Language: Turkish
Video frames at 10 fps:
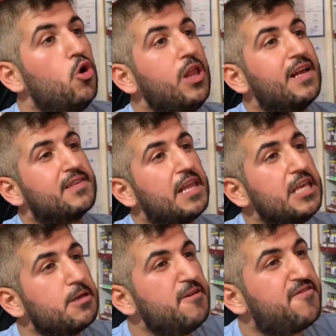Ulan
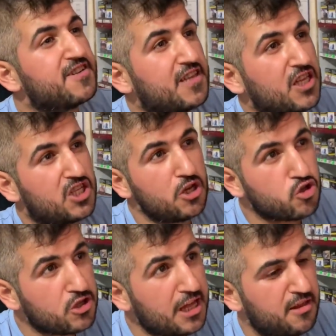senin gibi fırsatlar
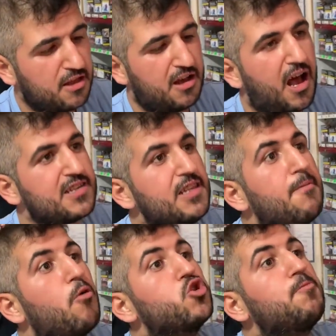yüzünden
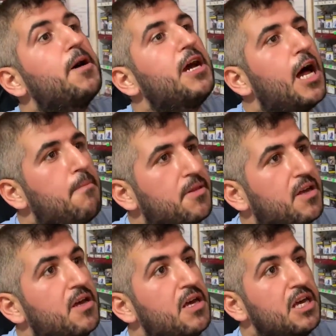Kasada boza para kalmadı.